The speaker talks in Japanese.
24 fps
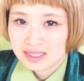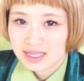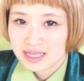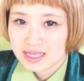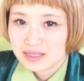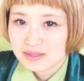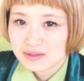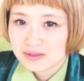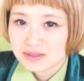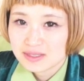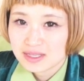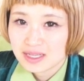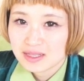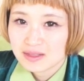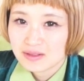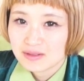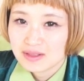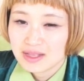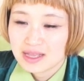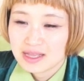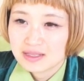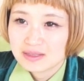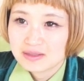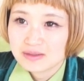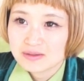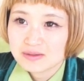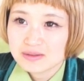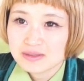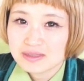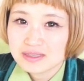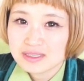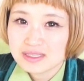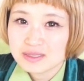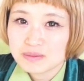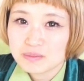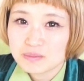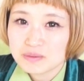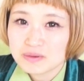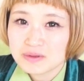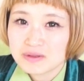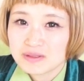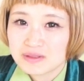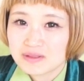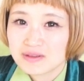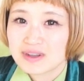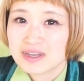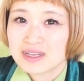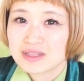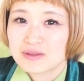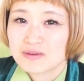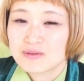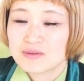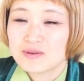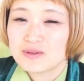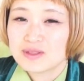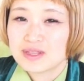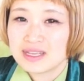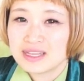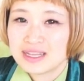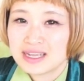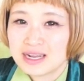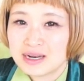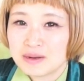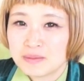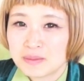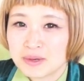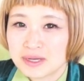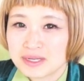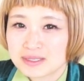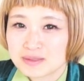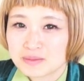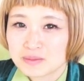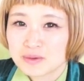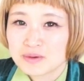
ダイソーさんのね雑炊スプーンとかのコーナーにあります